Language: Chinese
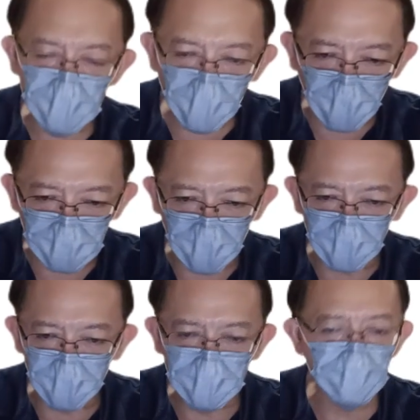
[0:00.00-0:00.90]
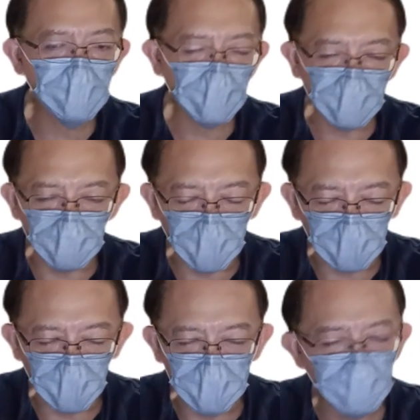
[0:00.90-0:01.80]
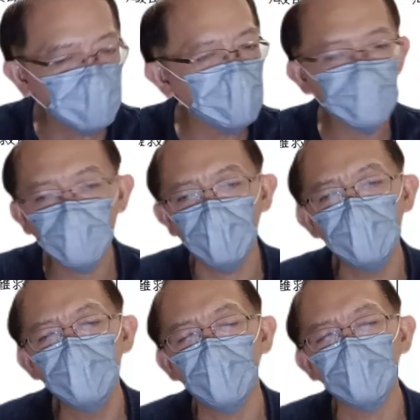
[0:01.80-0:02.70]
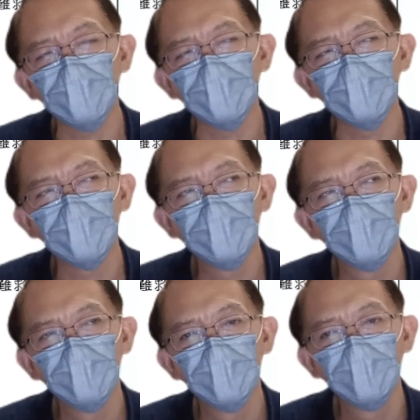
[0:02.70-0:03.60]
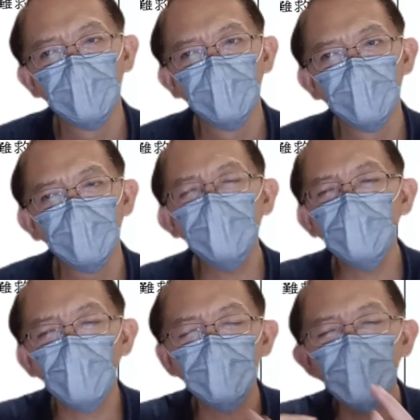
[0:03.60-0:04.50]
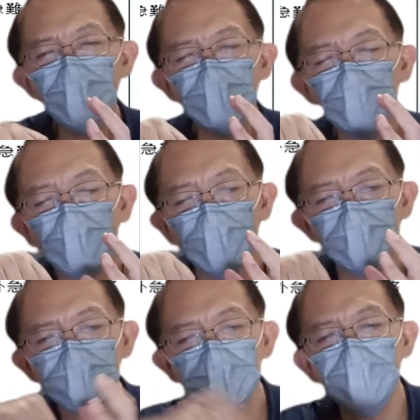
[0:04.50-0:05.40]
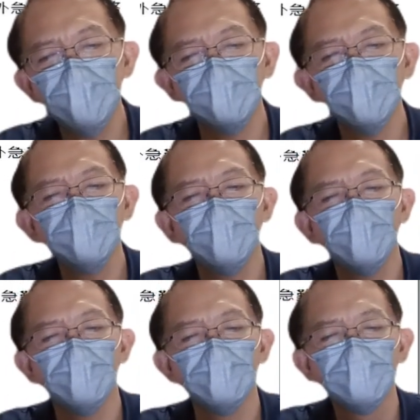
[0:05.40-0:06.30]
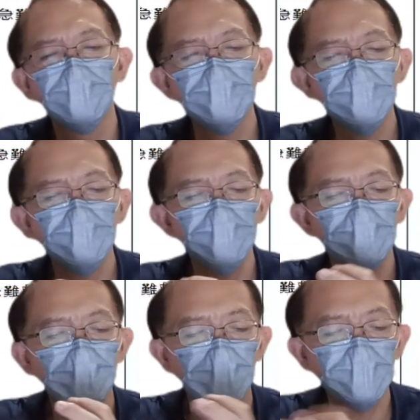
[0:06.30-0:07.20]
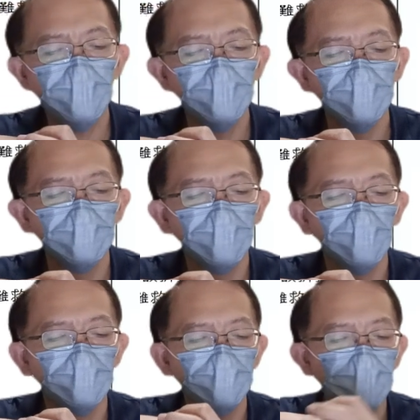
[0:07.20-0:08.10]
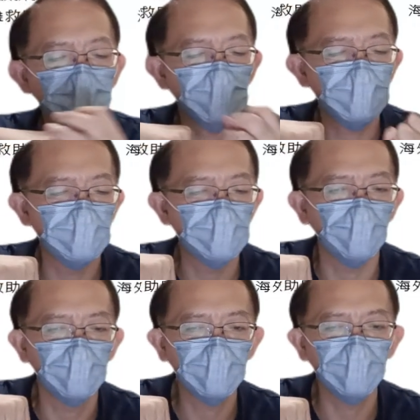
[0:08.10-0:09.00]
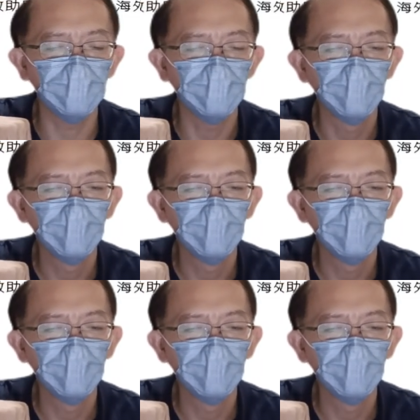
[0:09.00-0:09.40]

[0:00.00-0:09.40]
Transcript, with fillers: 寿保单呢，这是个人保单，这不是团体保单呢。那你王大明买了这张保单啊，本身王大明啊，那被保险写王大明，